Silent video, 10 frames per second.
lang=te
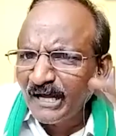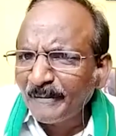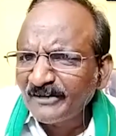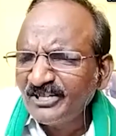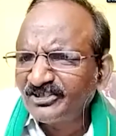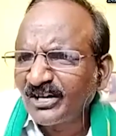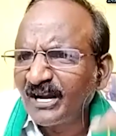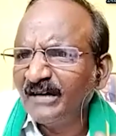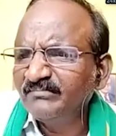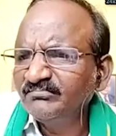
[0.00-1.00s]
గారిని
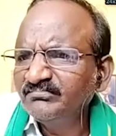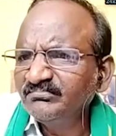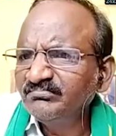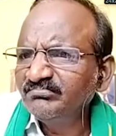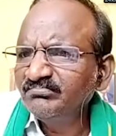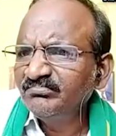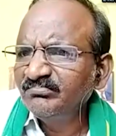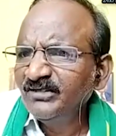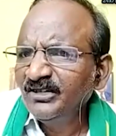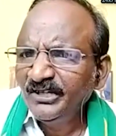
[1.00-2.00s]
ప్రశ్నించట్లా
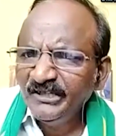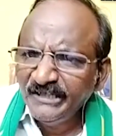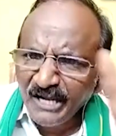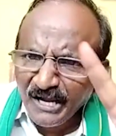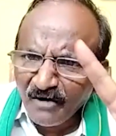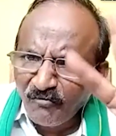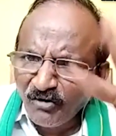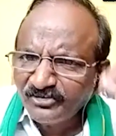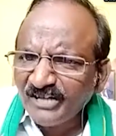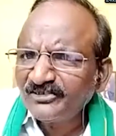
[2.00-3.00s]
ఏ
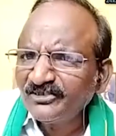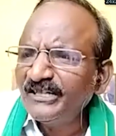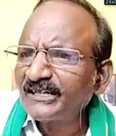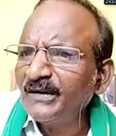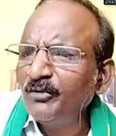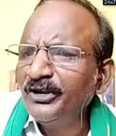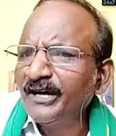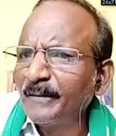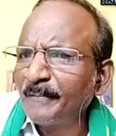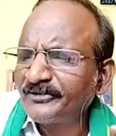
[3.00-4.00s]
ఎవ్వడు సాహసం చేయట్లా మోడీ
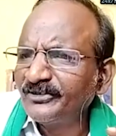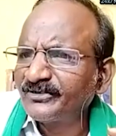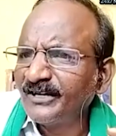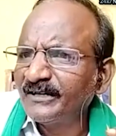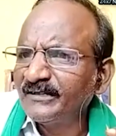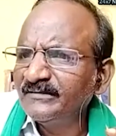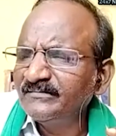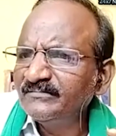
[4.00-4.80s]
గారిని ప్రశ్నించడానికి